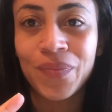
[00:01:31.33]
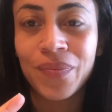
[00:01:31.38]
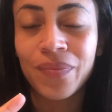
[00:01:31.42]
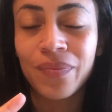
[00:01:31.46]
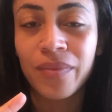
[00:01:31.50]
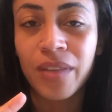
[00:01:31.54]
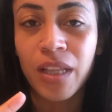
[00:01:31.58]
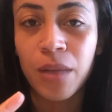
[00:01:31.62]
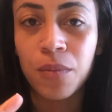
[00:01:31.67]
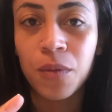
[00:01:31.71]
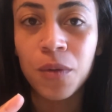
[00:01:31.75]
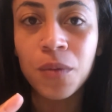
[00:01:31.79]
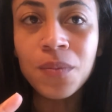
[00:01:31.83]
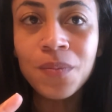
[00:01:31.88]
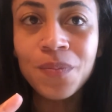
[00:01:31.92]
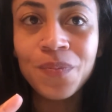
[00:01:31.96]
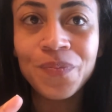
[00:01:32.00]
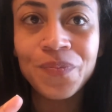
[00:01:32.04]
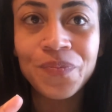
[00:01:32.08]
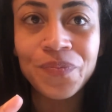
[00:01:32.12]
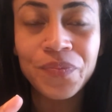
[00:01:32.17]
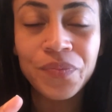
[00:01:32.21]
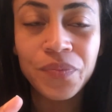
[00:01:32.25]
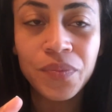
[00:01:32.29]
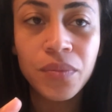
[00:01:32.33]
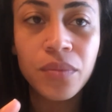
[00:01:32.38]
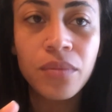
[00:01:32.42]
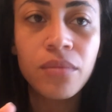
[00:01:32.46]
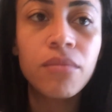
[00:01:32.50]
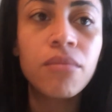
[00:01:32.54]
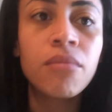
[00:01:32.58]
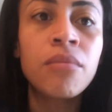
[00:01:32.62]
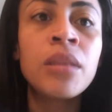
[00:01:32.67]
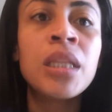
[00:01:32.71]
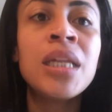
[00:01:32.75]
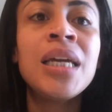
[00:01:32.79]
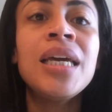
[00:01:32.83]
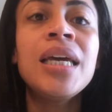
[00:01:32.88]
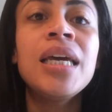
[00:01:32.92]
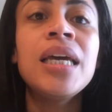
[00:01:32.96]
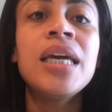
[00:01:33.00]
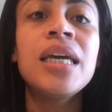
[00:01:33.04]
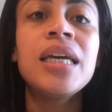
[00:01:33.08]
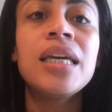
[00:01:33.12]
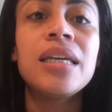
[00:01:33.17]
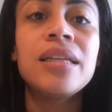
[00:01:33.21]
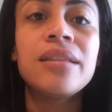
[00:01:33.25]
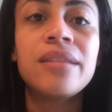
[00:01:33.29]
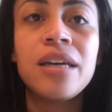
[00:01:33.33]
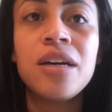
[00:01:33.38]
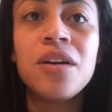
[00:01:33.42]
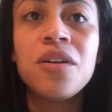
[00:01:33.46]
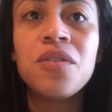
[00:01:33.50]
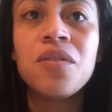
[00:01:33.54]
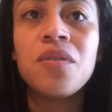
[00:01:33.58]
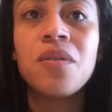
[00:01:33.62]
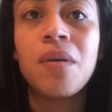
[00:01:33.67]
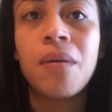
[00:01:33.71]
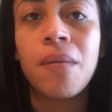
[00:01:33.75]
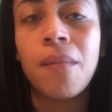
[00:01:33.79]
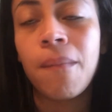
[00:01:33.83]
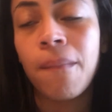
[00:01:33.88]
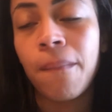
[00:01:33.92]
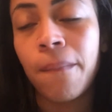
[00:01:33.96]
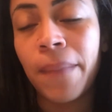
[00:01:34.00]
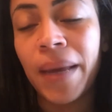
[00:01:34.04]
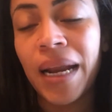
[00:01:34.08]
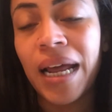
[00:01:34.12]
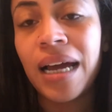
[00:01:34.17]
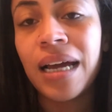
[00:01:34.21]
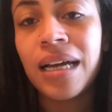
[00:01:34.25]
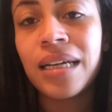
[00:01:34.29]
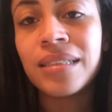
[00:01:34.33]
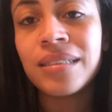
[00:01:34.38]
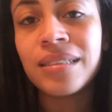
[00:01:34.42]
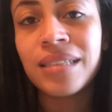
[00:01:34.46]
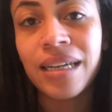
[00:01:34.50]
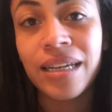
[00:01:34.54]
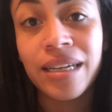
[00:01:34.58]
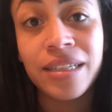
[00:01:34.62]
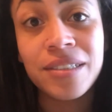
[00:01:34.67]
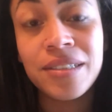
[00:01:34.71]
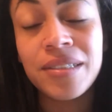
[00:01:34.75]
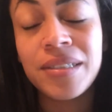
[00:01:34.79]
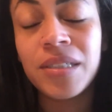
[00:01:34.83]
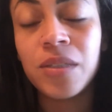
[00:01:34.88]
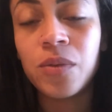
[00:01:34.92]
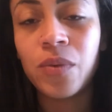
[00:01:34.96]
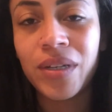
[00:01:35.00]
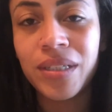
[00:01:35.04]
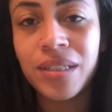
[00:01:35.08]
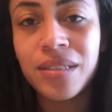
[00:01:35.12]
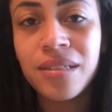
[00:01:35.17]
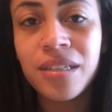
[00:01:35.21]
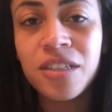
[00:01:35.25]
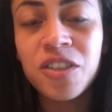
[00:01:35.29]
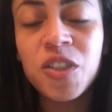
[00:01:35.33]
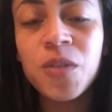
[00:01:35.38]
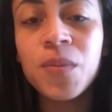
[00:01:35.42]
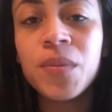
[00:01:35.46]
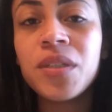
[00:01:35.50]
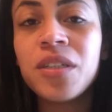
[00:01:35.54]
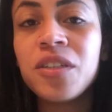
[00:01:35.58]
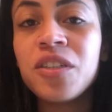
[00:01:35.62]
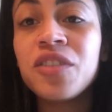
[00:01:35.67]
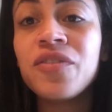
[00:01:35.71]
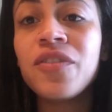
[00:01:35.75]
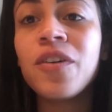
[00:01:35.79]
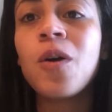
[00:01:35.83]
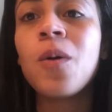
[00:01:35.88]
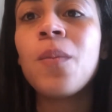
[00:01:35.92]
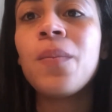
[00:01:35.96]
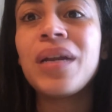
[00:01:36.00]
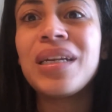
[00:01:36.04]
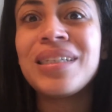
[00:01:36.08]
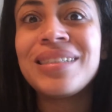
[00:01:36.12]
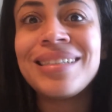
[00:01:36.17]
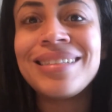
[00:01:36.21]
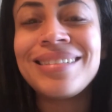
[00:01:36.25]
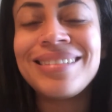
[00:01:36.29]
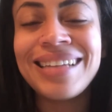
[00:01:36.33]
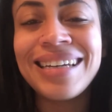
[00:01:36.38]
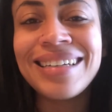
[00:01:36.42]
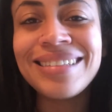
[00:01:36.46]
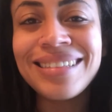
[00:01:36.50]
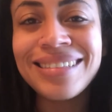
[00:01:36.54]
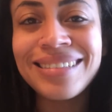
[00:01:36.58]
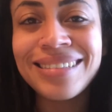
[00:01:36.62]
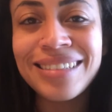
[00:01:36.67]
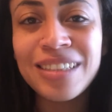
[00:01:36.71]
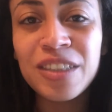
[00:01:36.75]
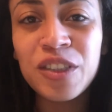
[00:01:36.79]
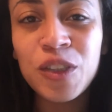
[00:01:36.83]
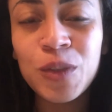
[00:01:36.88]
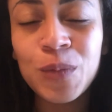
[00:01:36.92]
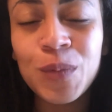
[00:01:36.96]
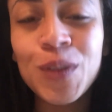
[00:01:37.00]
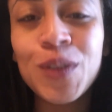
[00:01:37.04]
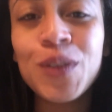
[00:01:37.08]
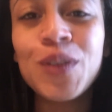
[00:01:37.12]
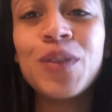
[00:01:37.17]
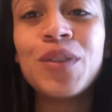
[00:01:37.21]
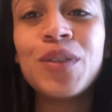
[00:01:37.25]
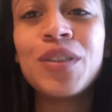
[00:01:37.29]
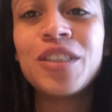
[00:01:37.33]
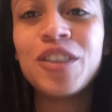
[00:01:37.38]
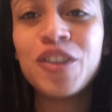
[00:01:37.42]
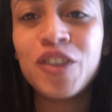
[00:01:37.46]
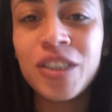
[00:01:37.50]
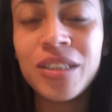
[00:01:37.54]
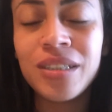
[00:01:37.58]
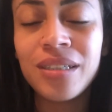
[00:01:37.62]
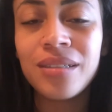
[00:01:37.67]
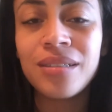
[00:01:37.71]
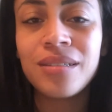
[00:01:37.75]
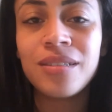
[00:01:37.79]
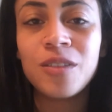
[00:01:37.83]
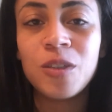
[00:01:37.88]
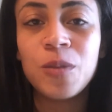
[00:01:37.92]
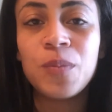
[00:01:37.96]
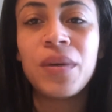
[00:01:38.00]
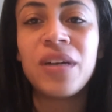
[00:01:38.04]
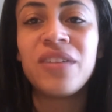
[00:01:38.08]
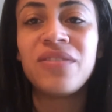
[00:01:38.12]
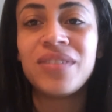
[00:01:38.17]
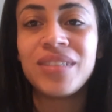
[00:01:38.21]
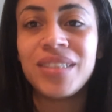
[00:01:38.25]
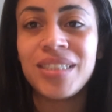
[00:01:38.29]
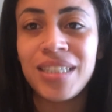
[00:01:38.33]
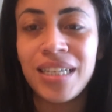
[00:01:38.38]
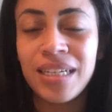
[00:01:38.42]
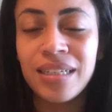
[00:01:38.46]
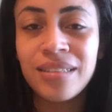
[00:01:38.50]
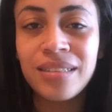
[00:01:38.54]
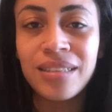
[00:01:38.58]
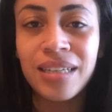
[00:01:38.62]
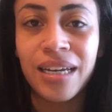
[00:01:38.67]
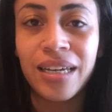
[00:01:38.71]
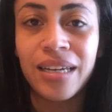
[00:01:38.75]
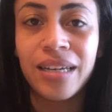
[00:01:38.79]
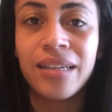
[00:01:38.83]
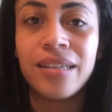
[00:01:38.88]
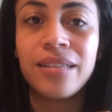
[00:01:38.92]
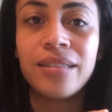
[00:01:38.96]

tá bom? Então, para a saia de 50 centímetros, a gente vai comprar 70 centímetros de tecido para fazer a saia.